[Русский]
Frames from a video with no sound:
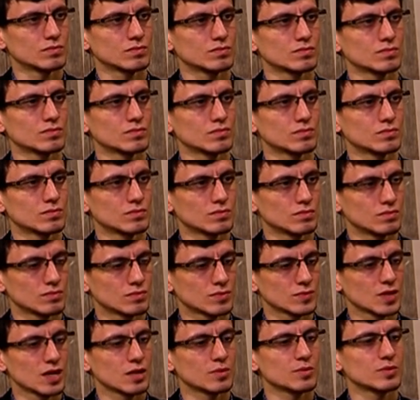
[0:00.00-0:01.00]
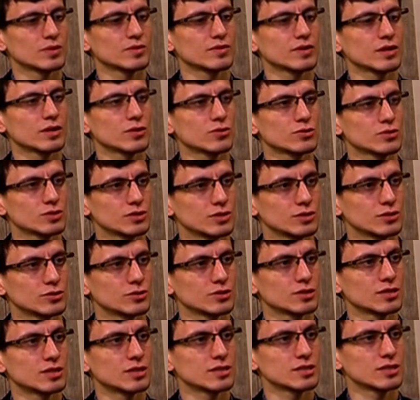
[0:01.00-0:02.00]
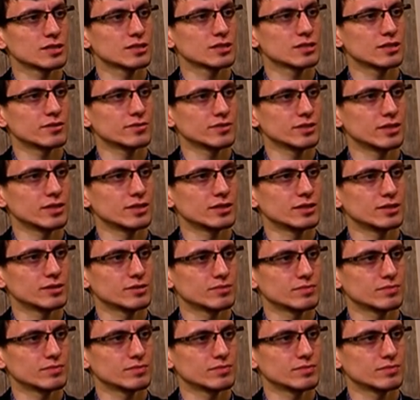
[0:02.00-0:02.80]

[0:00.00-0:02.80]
рыба. Как мы говорили, уже не идет речь о сравнении.